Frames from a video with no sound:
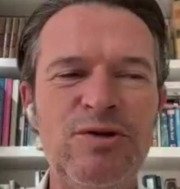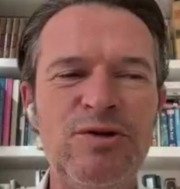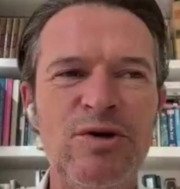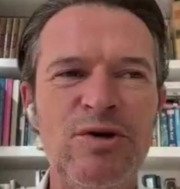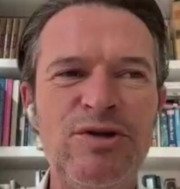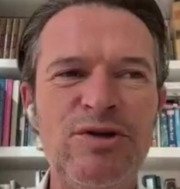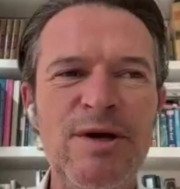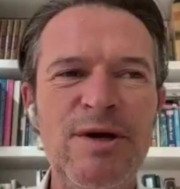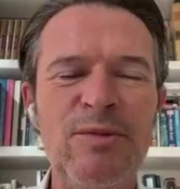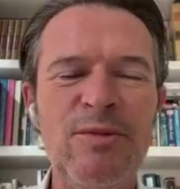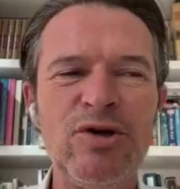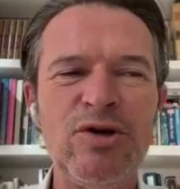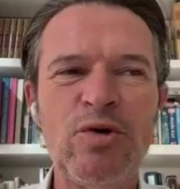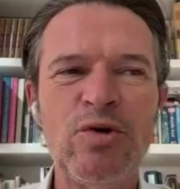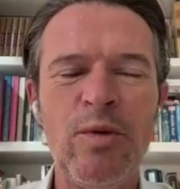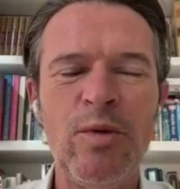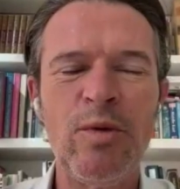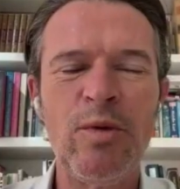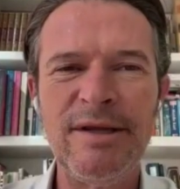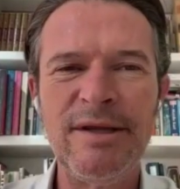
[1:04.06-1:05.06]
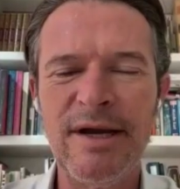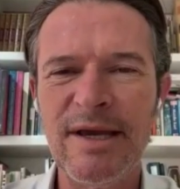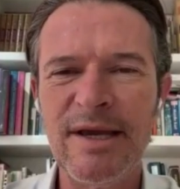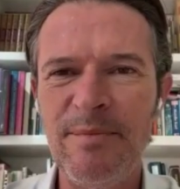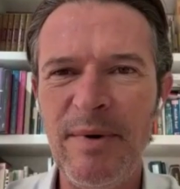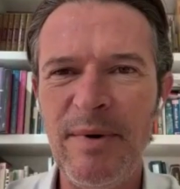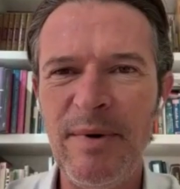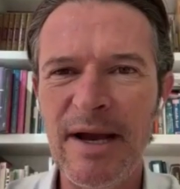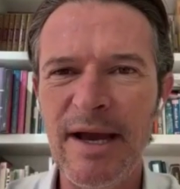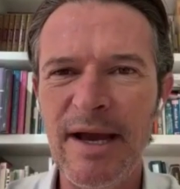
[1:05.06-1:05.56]
nos, dimos
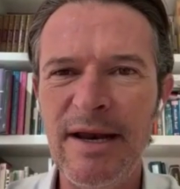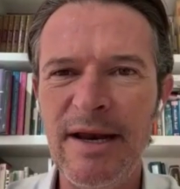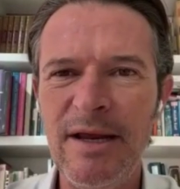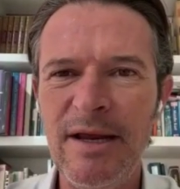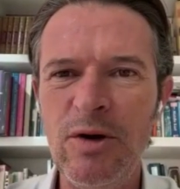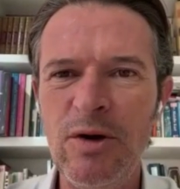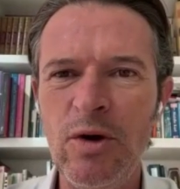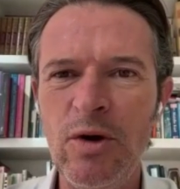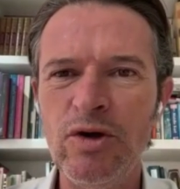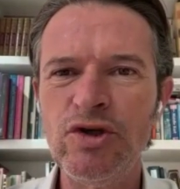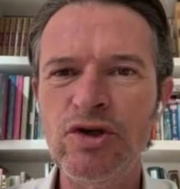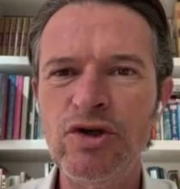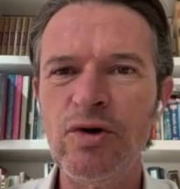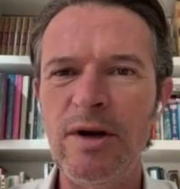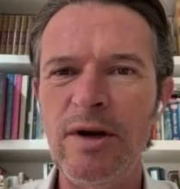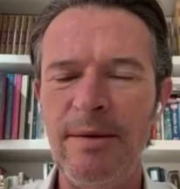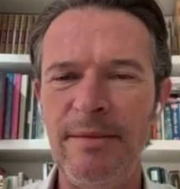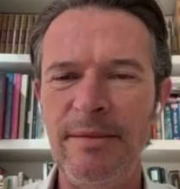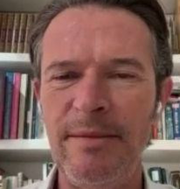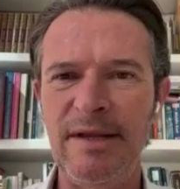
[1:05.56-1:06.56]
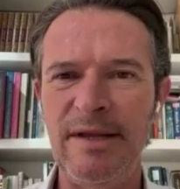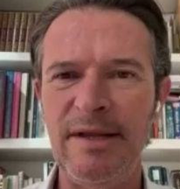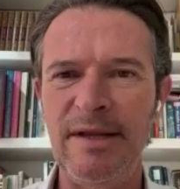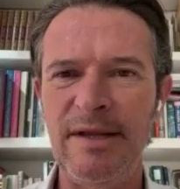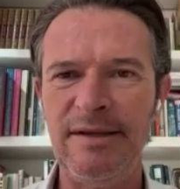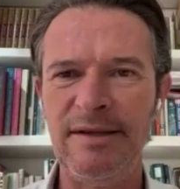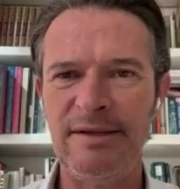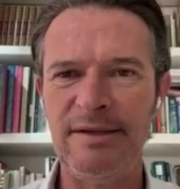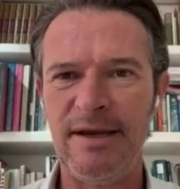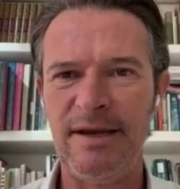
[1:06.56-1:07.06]
cuenta que Pacari no
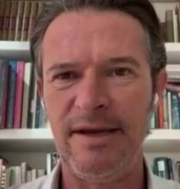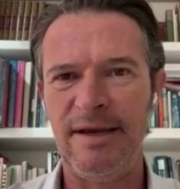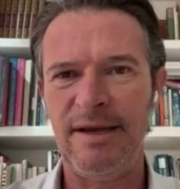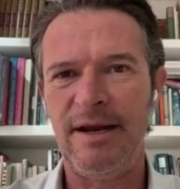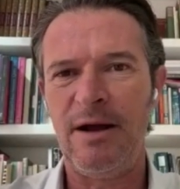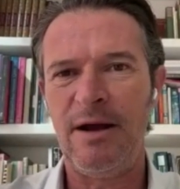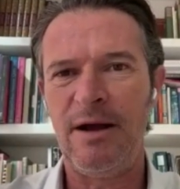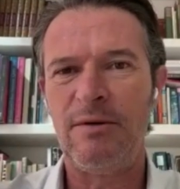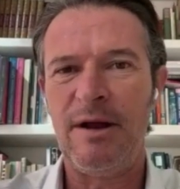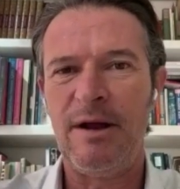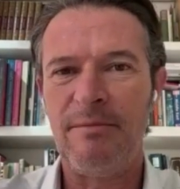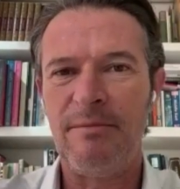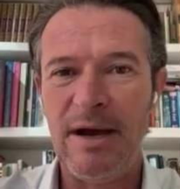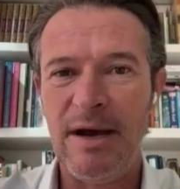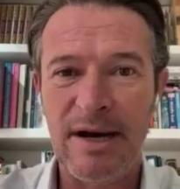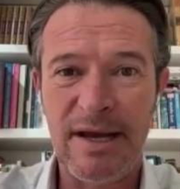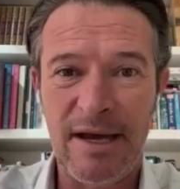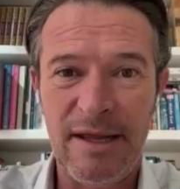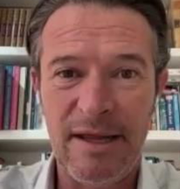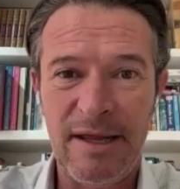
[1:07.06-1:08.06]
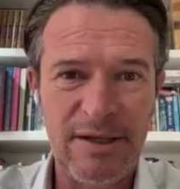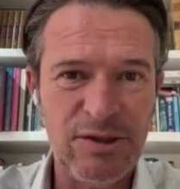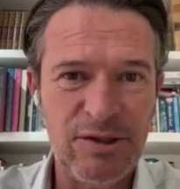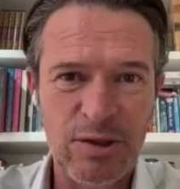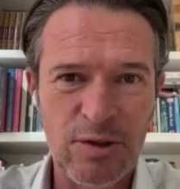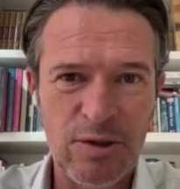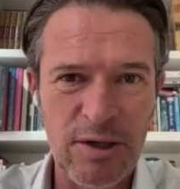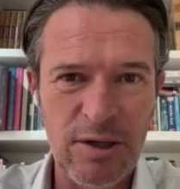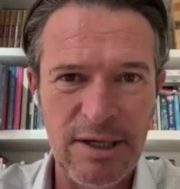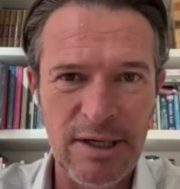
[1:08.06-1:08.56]
solamente era una
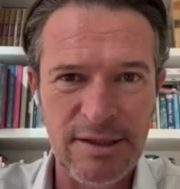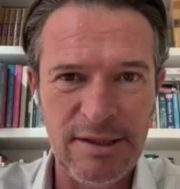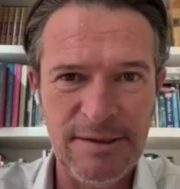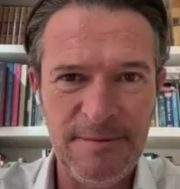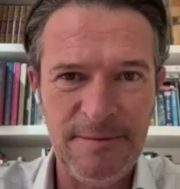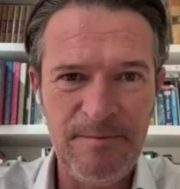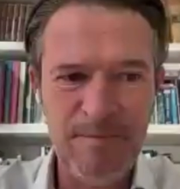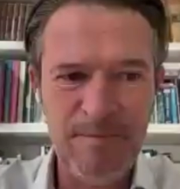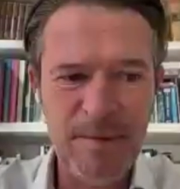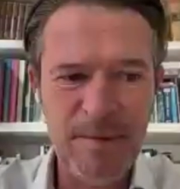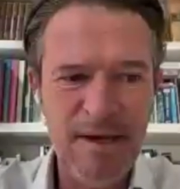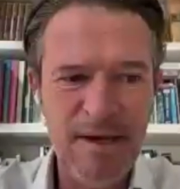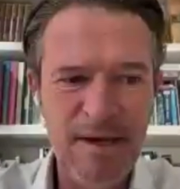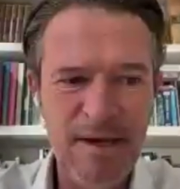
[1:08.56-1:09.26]
marca de chocolate,